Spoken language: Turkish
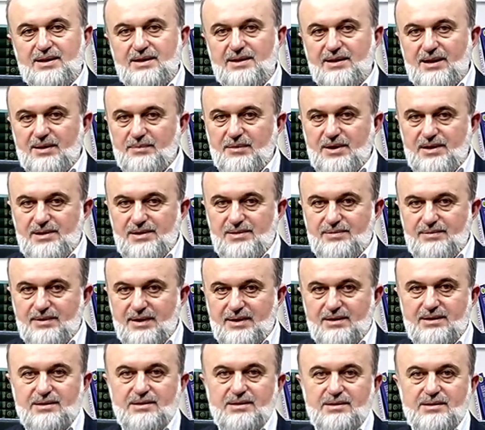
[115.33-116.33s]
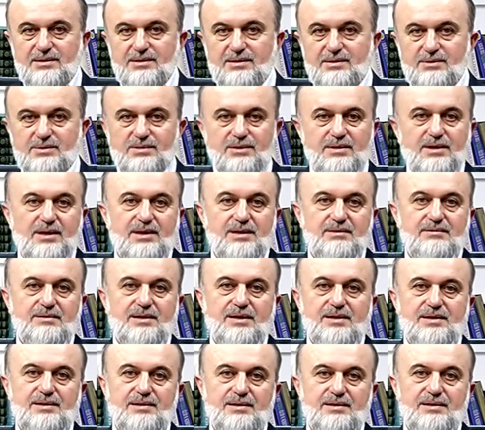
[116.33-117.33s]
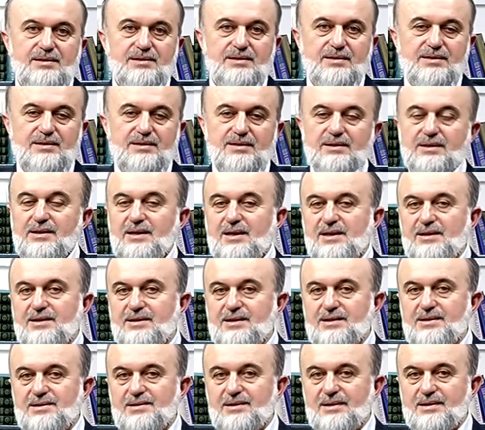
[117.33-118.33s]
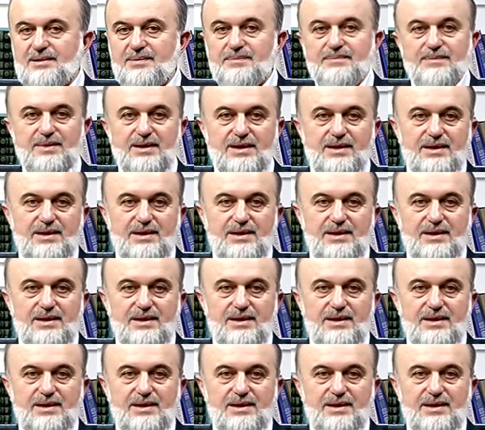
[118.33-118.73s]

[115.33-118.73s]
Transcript: namaz vardır, dua vardır kardeşlerim.